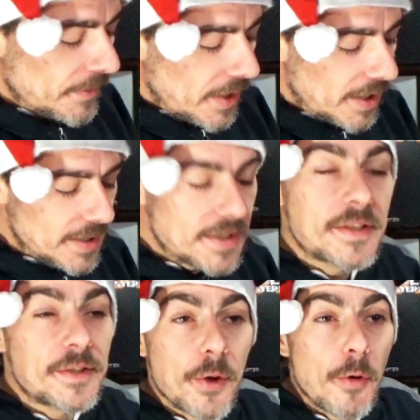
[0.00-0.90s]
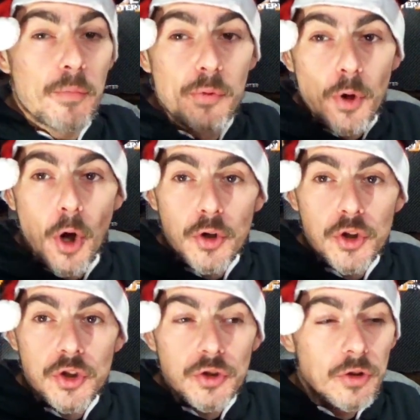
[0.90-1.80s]
Et sans Blue
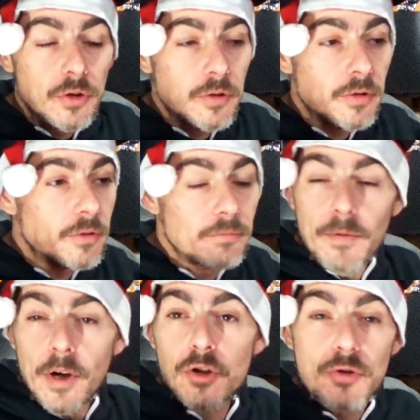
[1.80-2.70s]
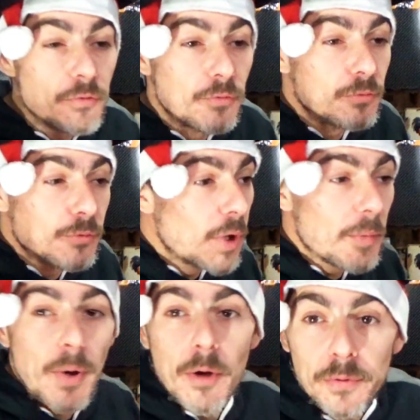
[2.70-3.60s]
Crush, ben voilà, je n'aurais
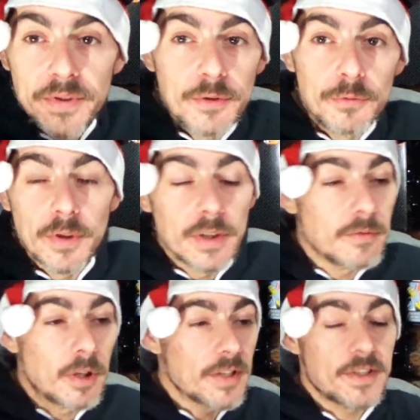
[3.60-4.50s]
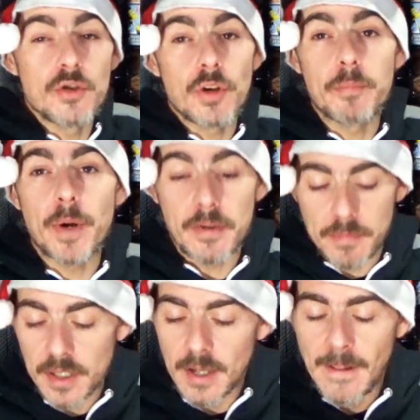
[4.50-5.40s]
pas continué, voilà, si j'aurais pas
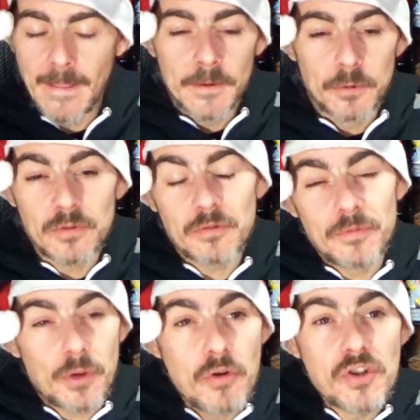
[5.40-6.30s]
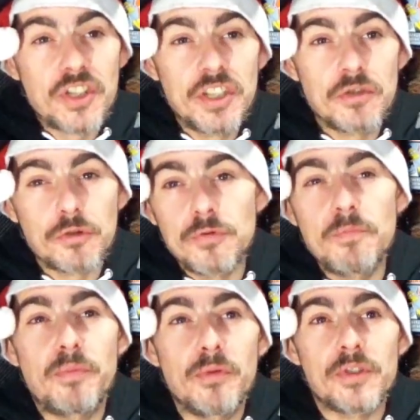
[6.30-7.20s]
aimé. Donc quand je dis je suis
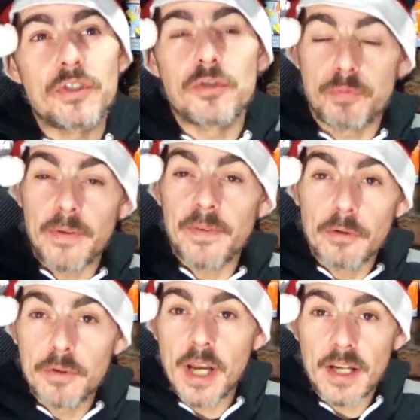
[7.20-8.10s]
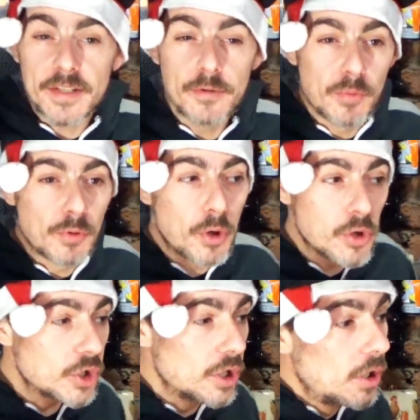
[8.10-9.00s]
plus, je préfère le Galaxy au Blue Crush,